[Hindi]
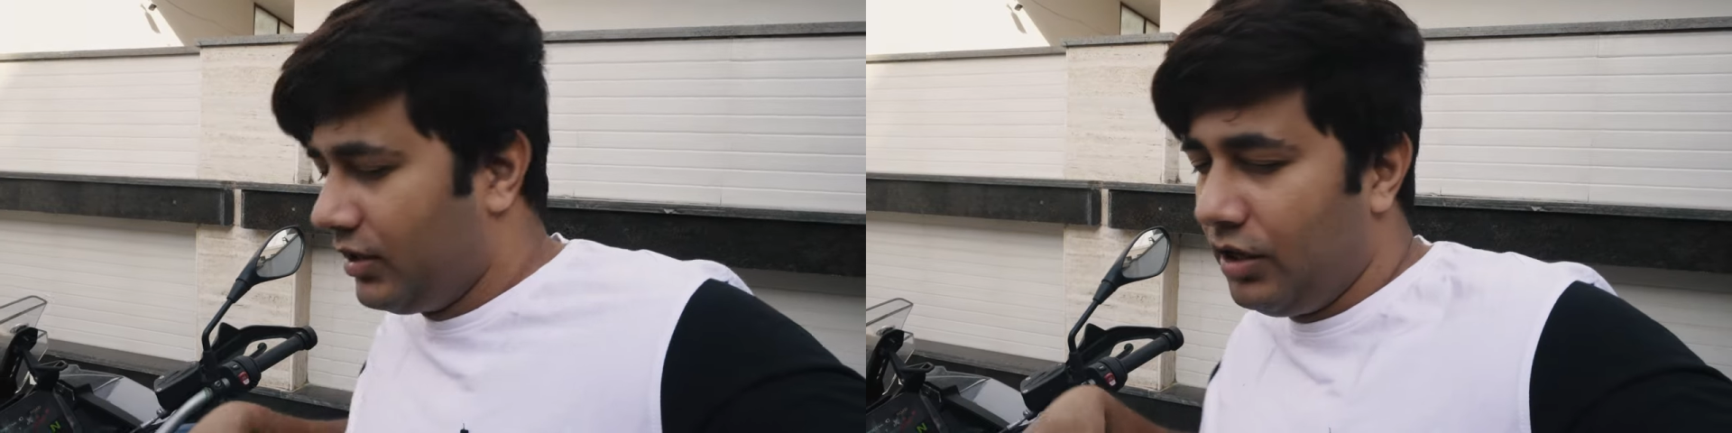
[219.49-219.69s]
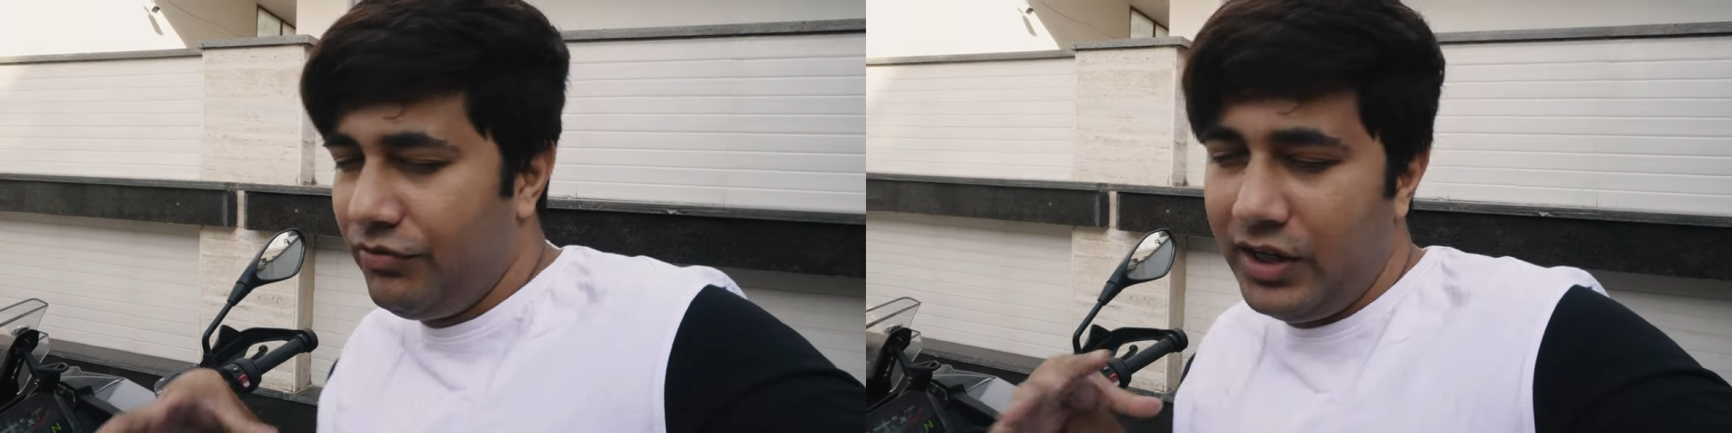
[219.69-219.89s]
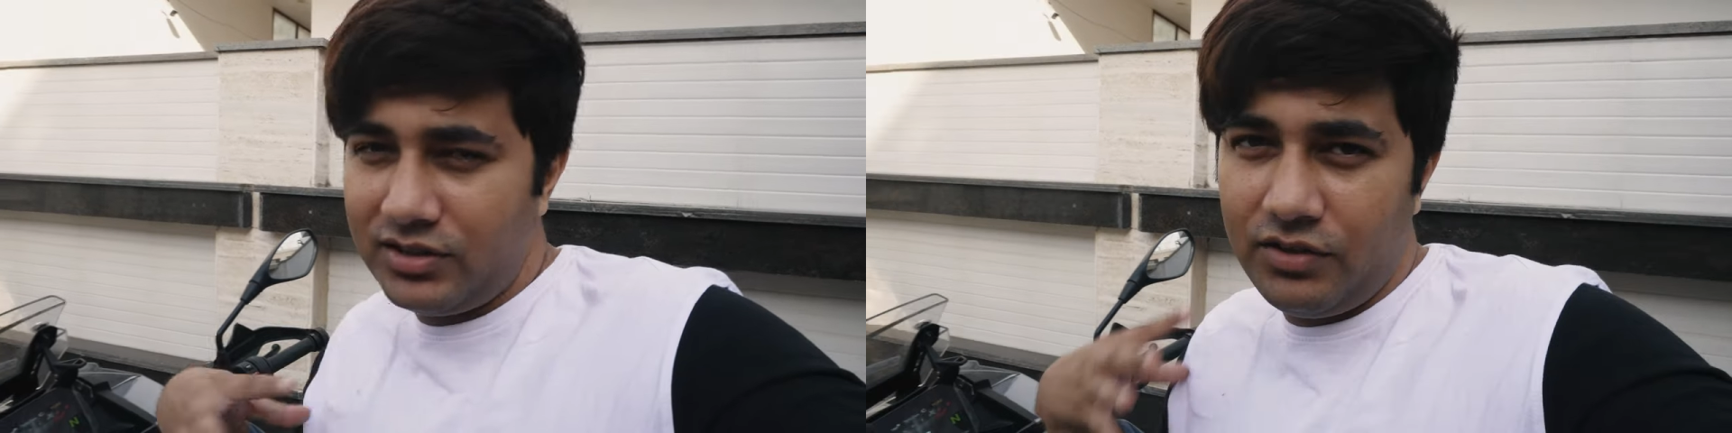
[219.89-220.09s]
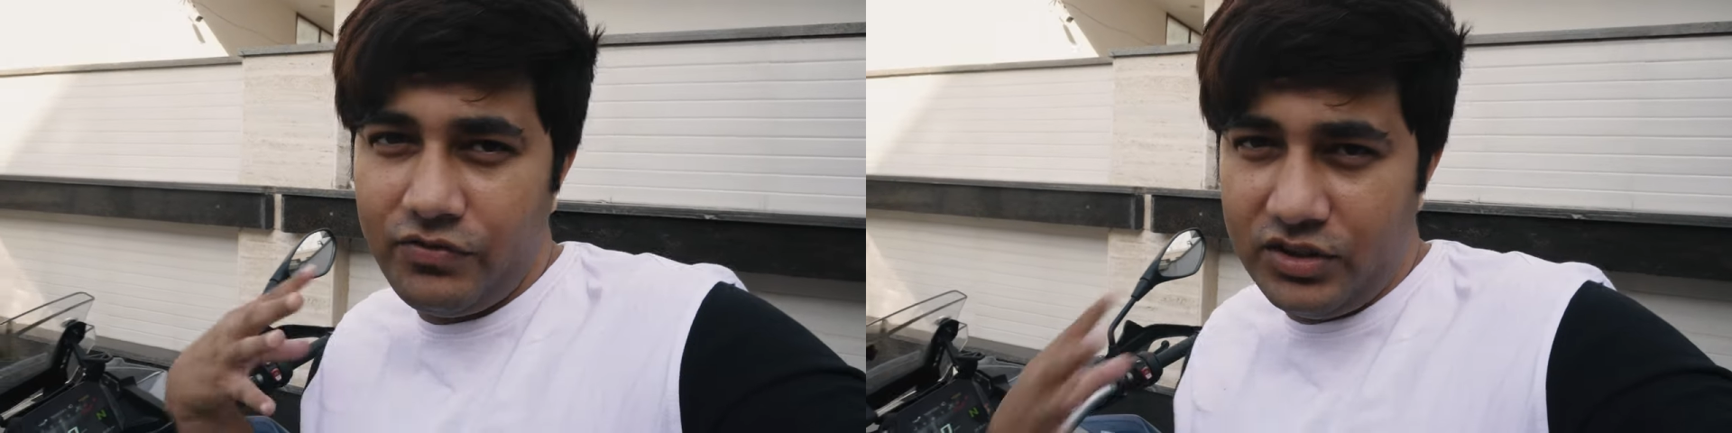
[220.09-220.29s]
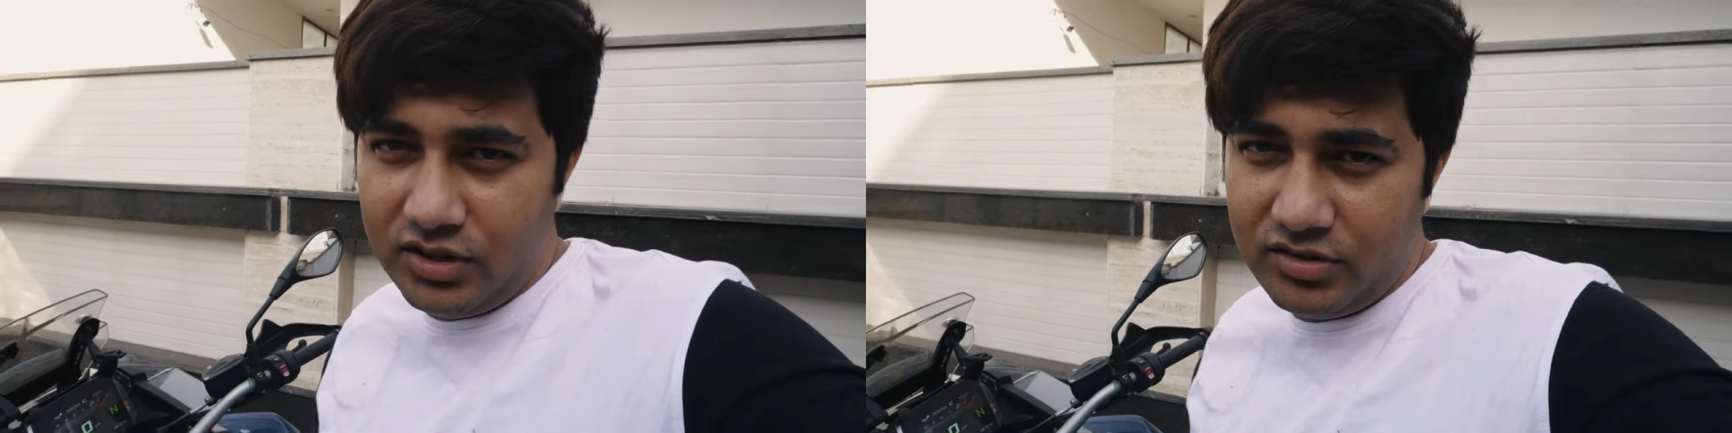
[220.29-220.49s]
है काफ़ी एक्स्ट्रा
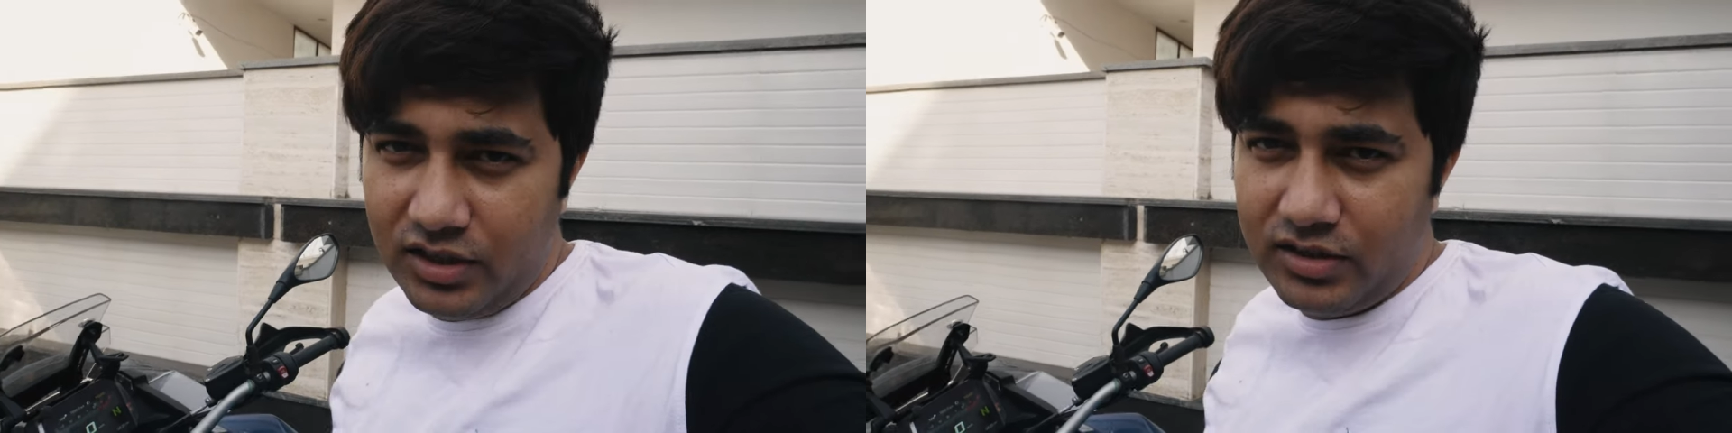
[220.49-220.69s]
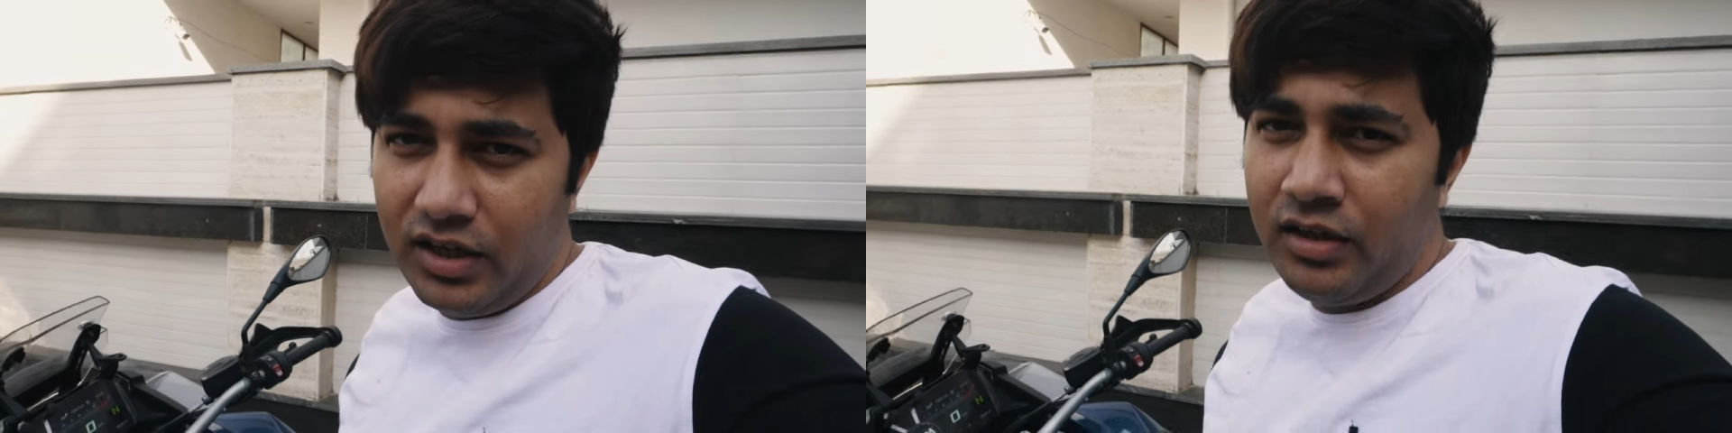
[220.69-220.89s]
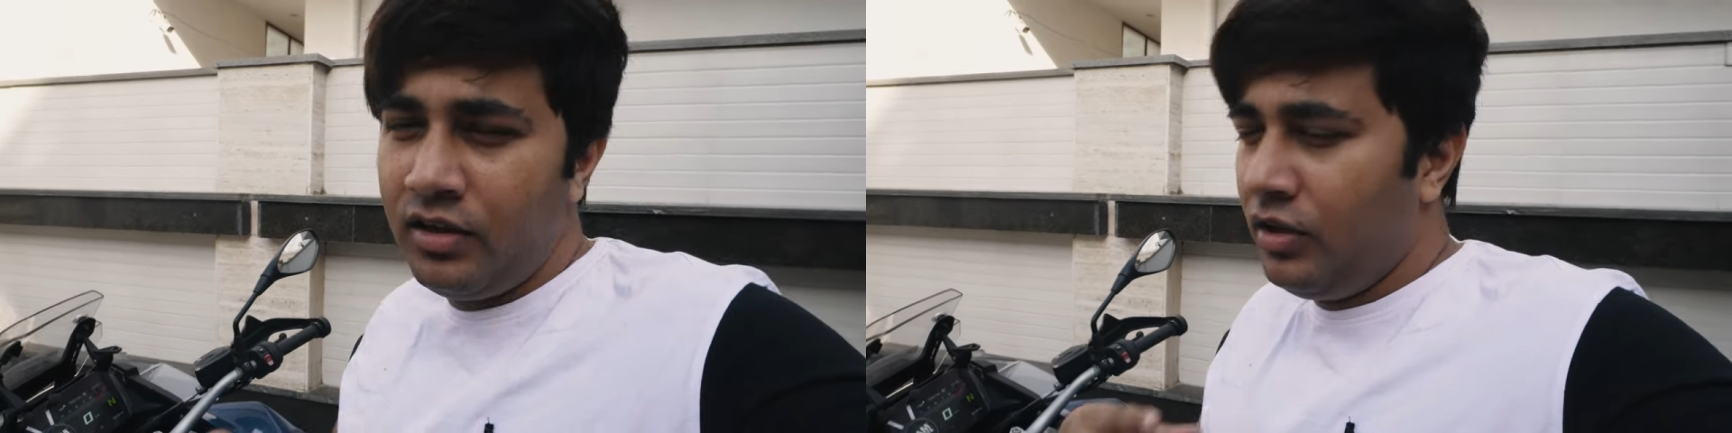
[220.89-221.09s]
फीचर्स आते हैं